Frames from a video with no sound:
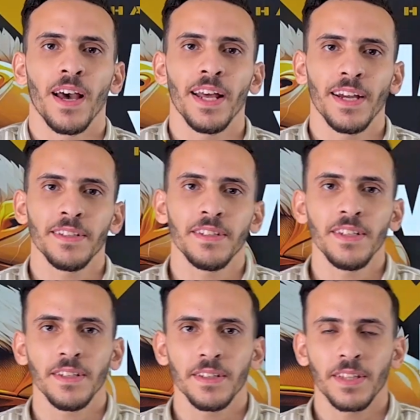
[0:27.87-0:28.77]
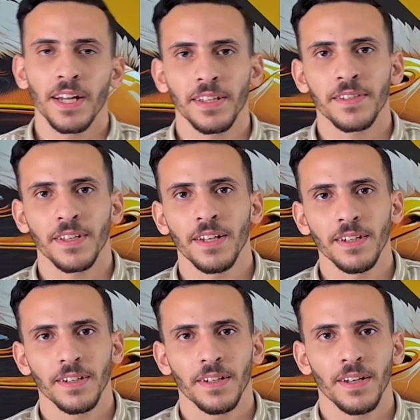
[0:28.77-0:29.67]
انا عندي ثلاث
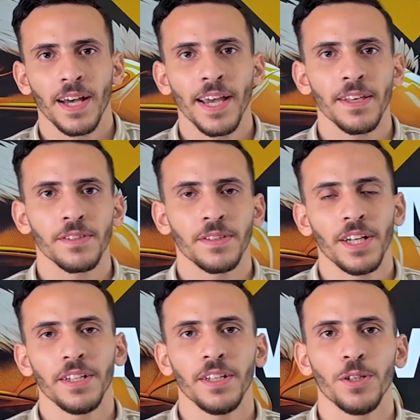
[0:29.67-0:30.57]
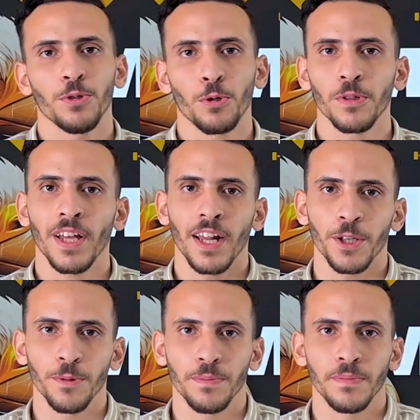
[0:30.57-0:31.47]
اسئله عايز ان احنا نرد عليهم